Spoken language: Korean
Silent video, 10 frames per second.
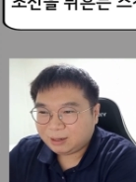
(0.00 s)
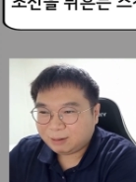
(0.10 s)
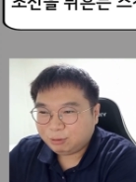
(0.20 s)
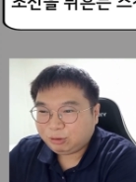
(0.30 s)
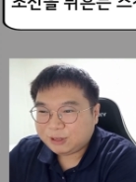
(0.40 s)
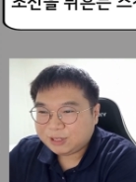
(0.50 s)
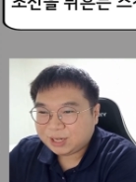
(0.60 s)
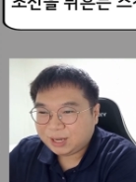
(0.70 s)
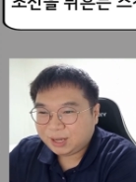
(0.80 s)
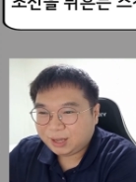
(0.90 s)
아, 문득
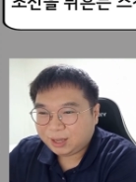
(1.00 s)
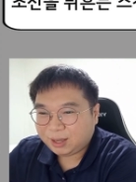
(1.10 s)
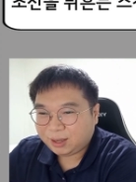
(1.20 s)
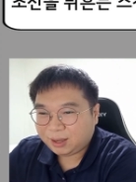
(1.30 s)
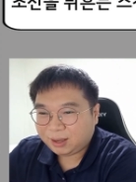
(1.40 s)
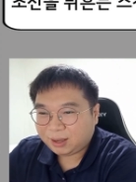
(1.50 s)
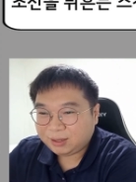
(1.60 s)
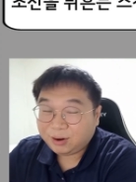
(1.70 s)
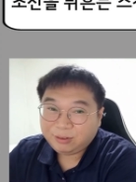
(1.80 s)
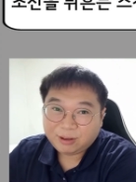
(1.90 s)

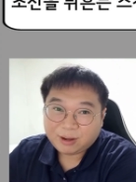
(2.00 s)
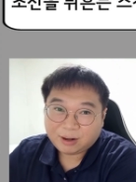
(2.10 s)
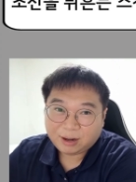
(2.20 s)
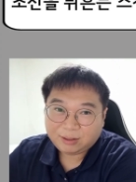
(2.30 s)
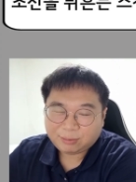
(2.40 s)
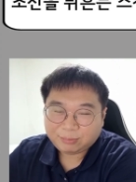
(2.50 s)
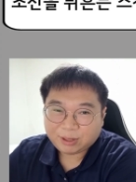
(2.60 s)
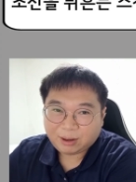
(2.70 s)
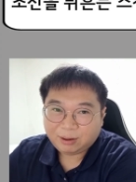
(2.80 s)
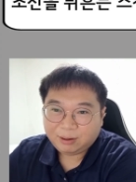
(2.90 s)
이제 이런 생각을 하게 된
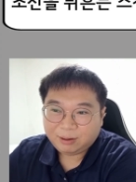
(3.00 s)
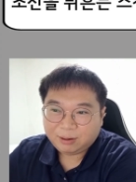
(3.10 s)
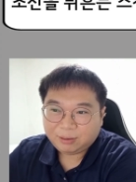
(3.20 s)
겁니다.